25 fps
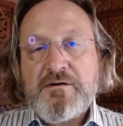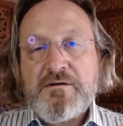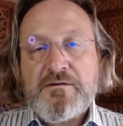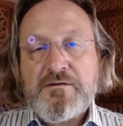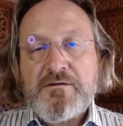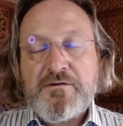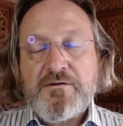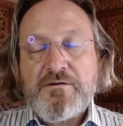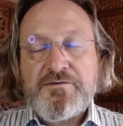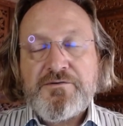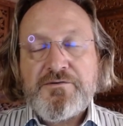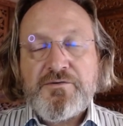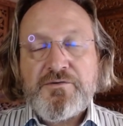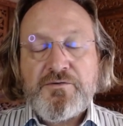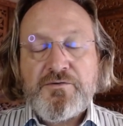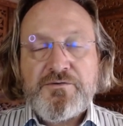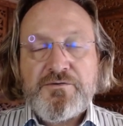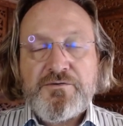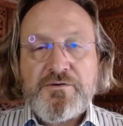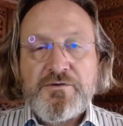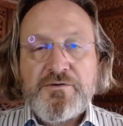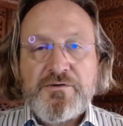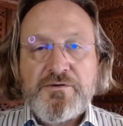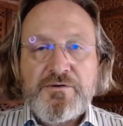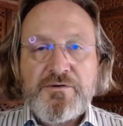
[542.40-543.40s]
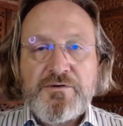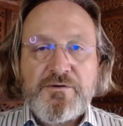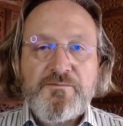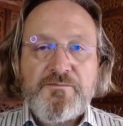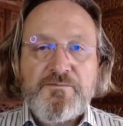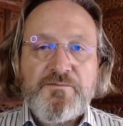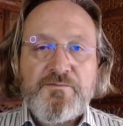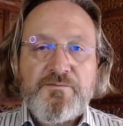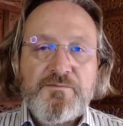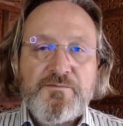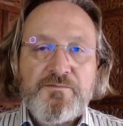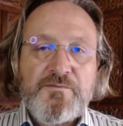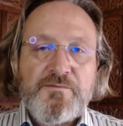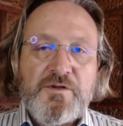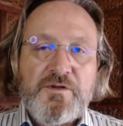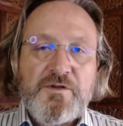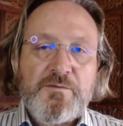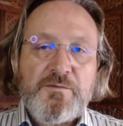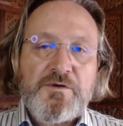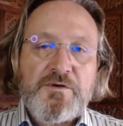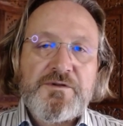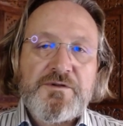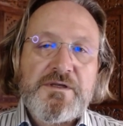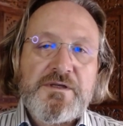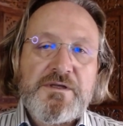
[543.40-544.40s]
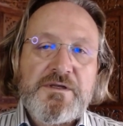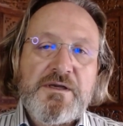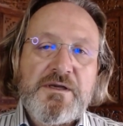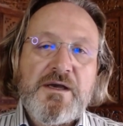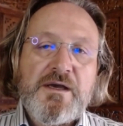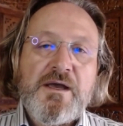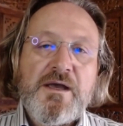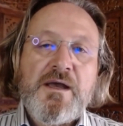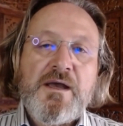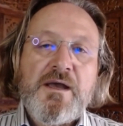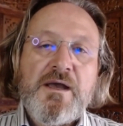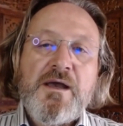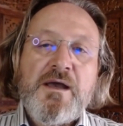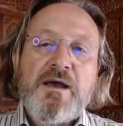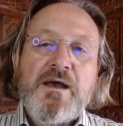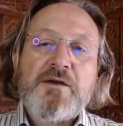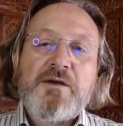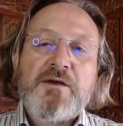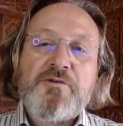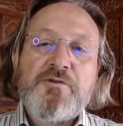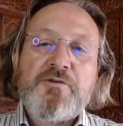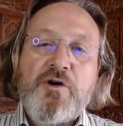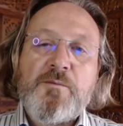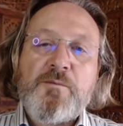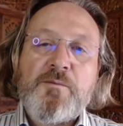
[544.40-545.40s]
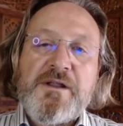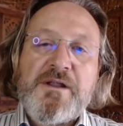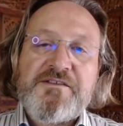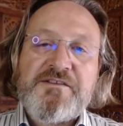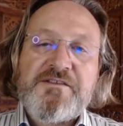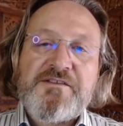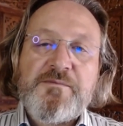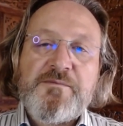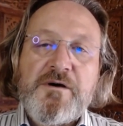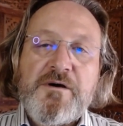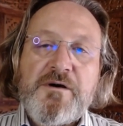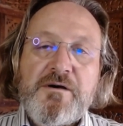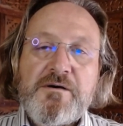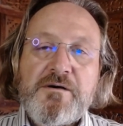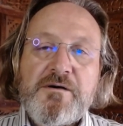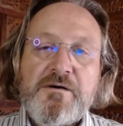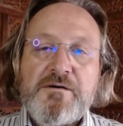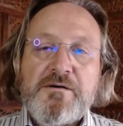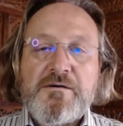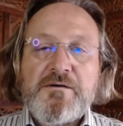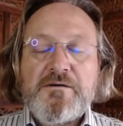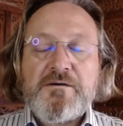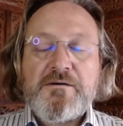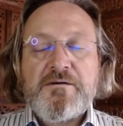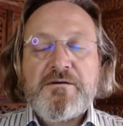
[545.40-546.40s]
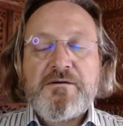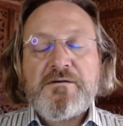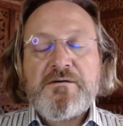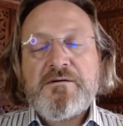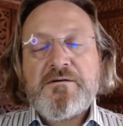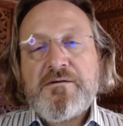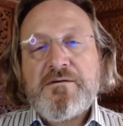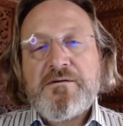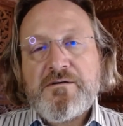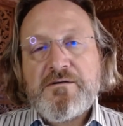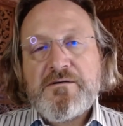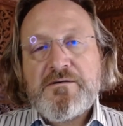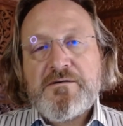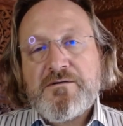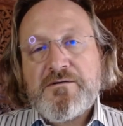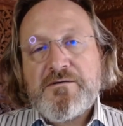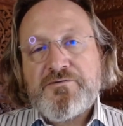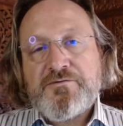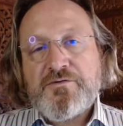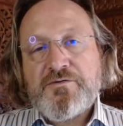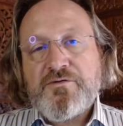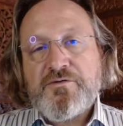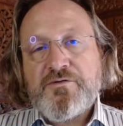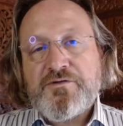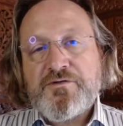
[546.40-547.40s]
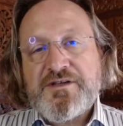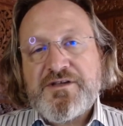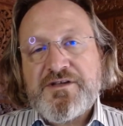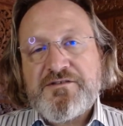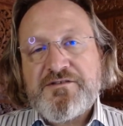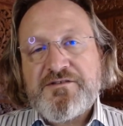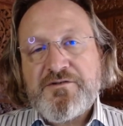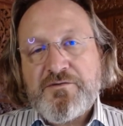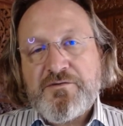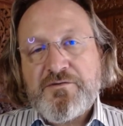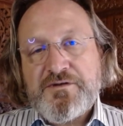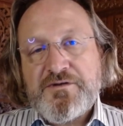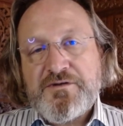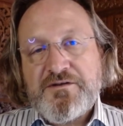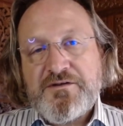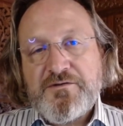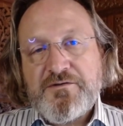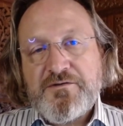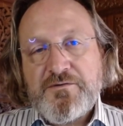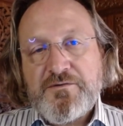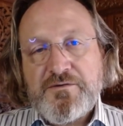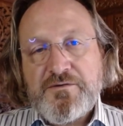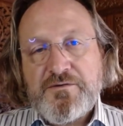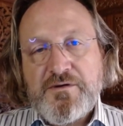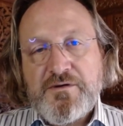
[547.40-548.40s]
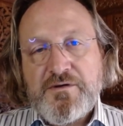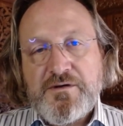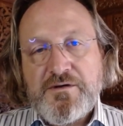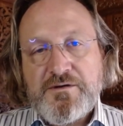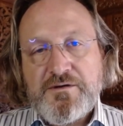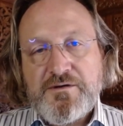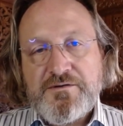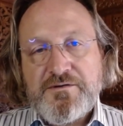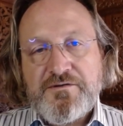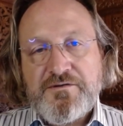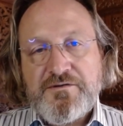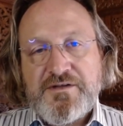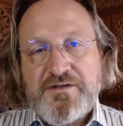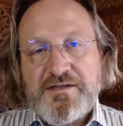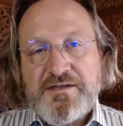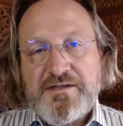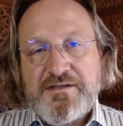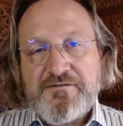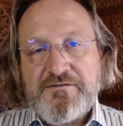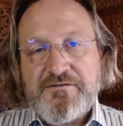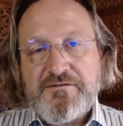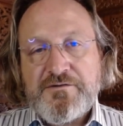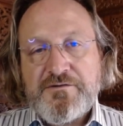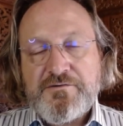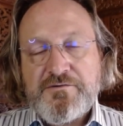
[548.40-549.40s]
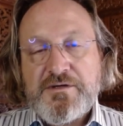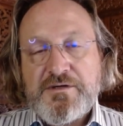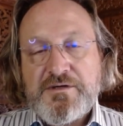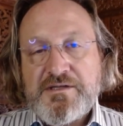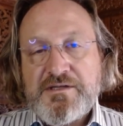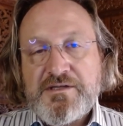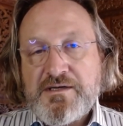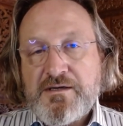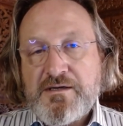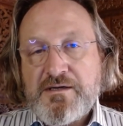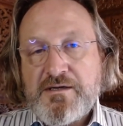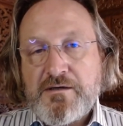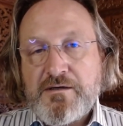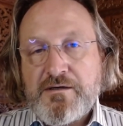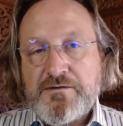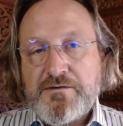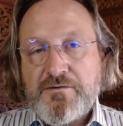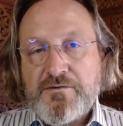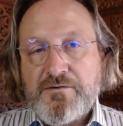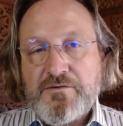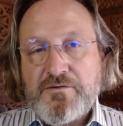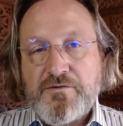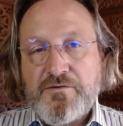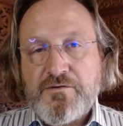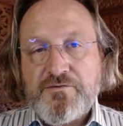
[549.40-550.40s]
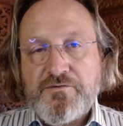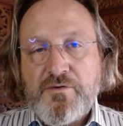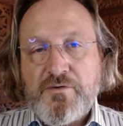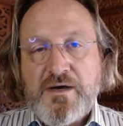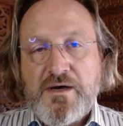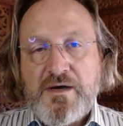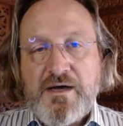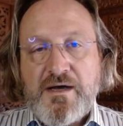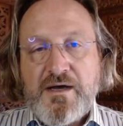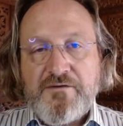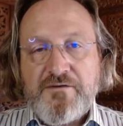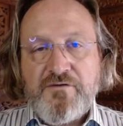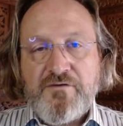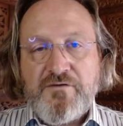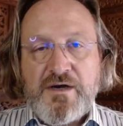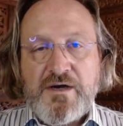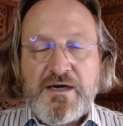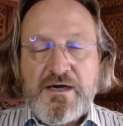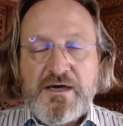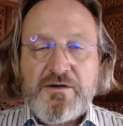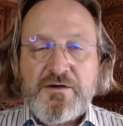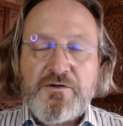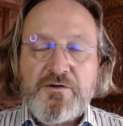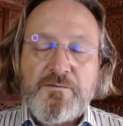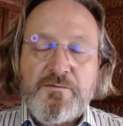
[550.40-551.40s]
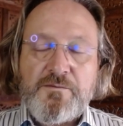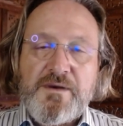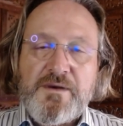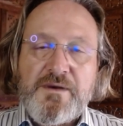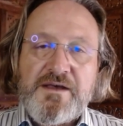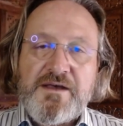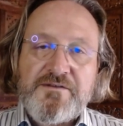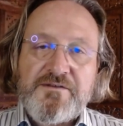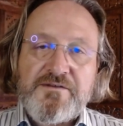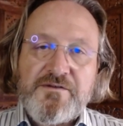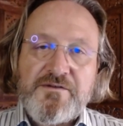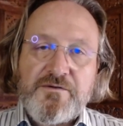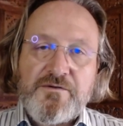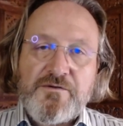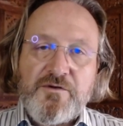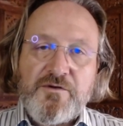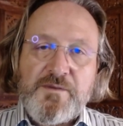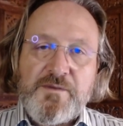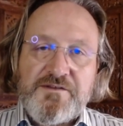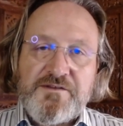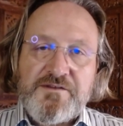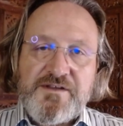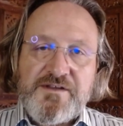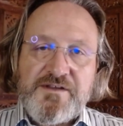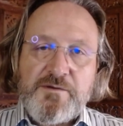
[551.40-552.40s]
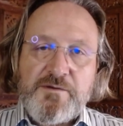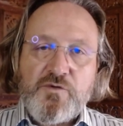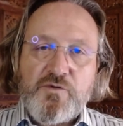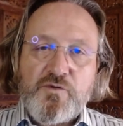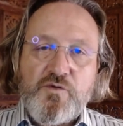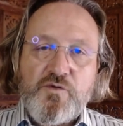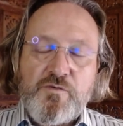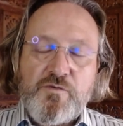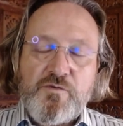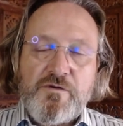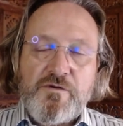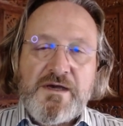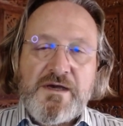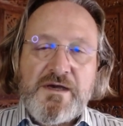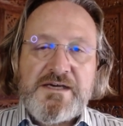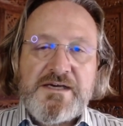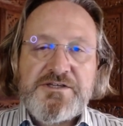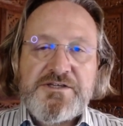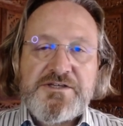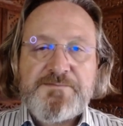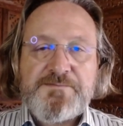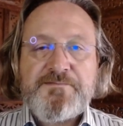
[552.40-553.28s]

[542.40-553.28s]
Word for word: le taux de comment dire de remplacement, le taux de rotation, disons, de ce qui a été vendu est très lent. Donc on doit avoir une base commerciale beaucoup plus large.